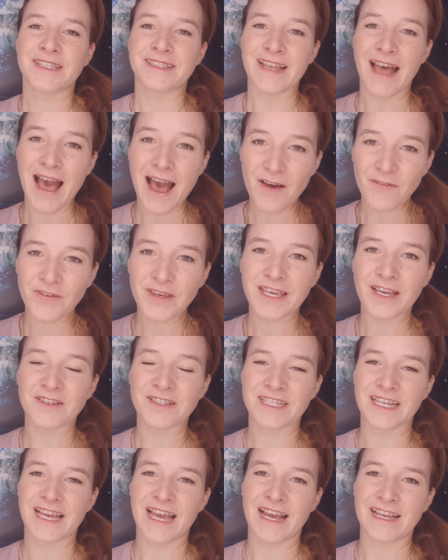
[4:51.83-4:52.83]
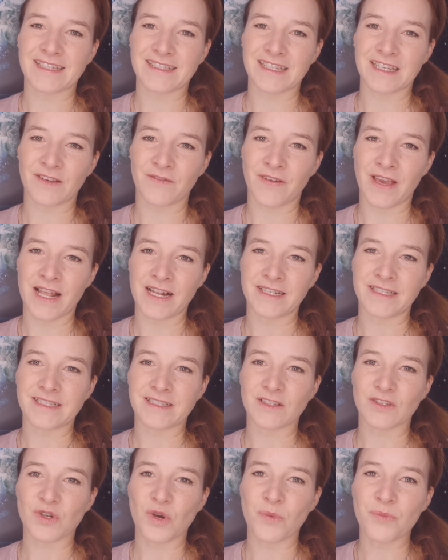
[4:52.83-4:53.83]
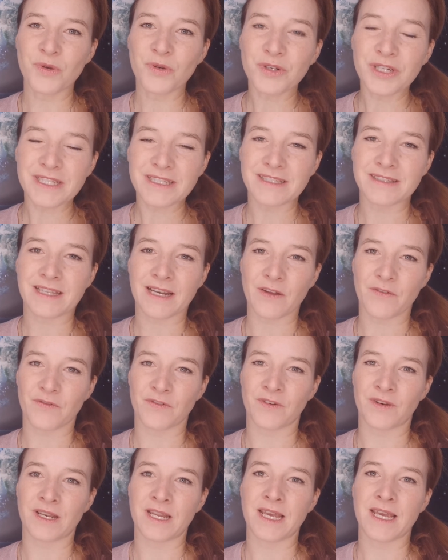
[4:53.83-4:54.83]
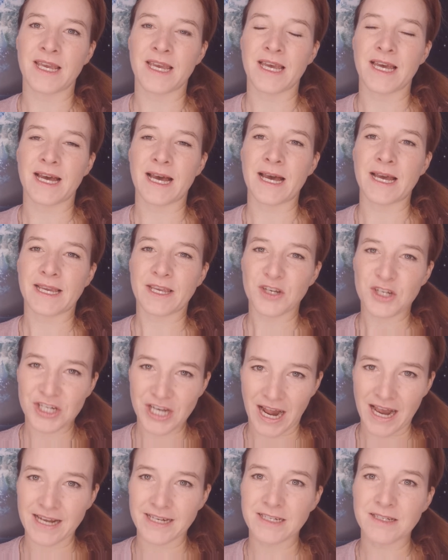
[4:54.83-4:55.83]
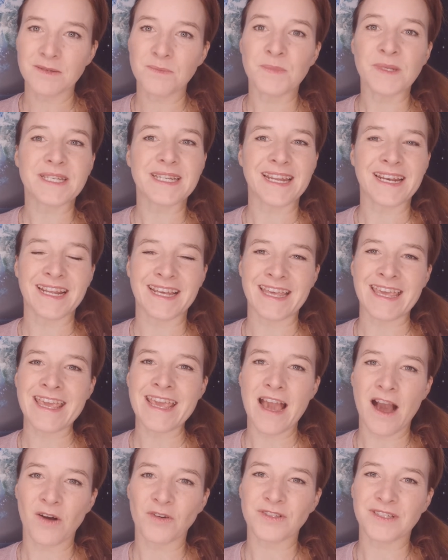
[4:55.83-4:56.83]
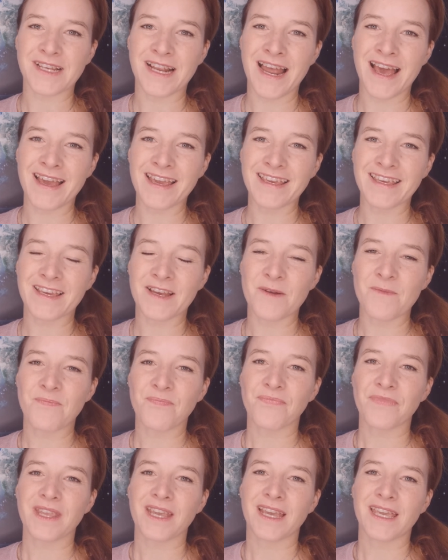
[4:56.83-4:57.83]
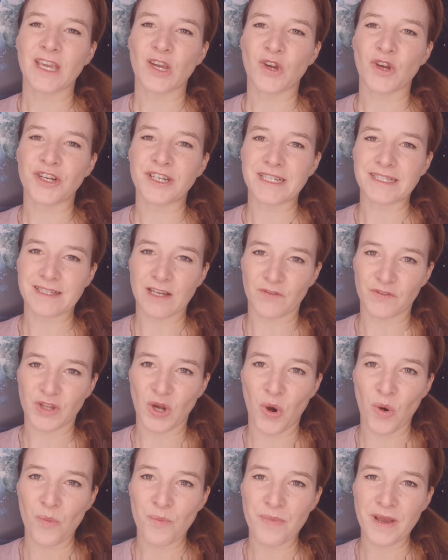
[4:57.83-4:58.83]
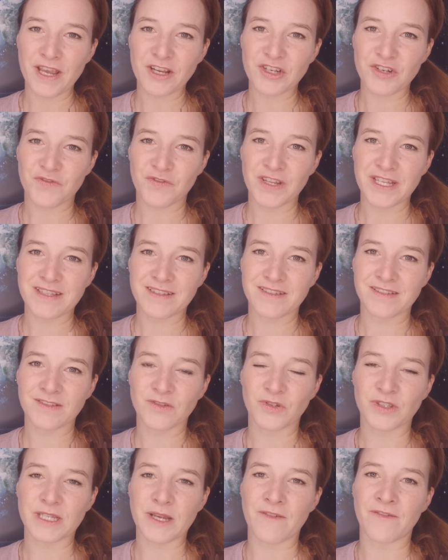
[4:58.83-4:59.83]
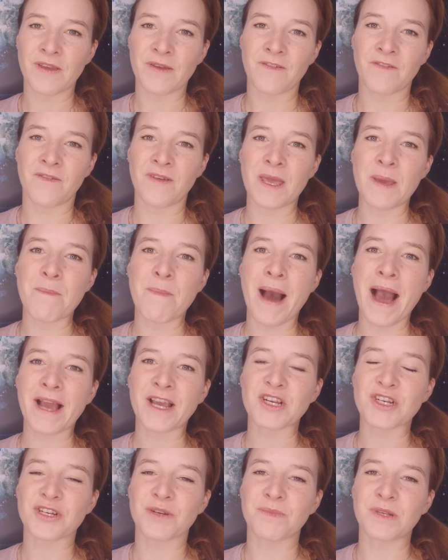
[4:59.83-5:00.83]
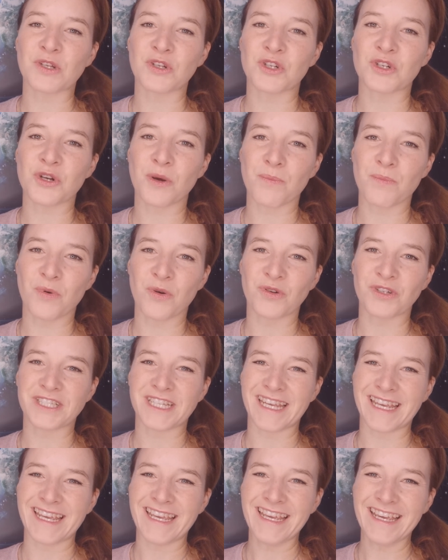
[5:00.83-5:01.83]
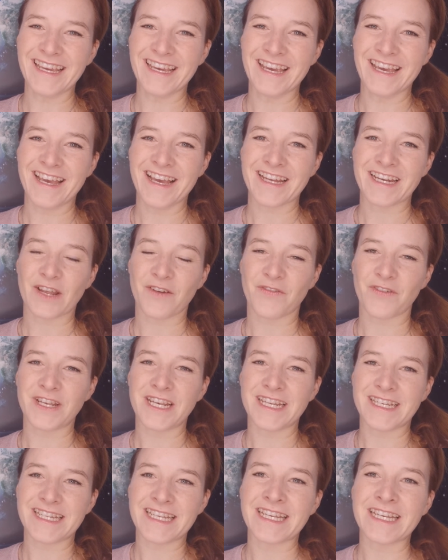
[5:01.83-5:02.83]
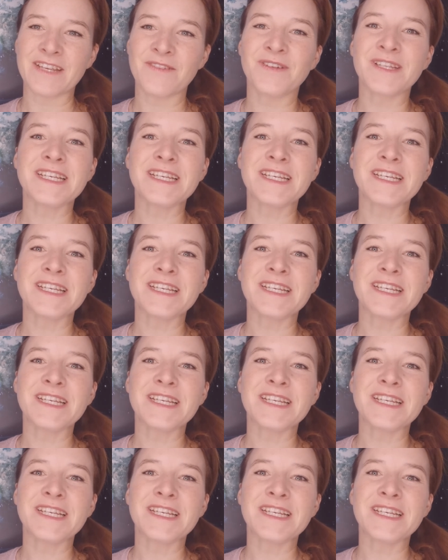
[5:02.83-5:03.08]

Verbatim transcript: darf ich aus der geistigen Welt dieses Community-Treffen äh, gestalten mit Energieausgleich. Ihr könnt es auf der Homepage finden unter www.magischer-shop.de. Da findet ihr die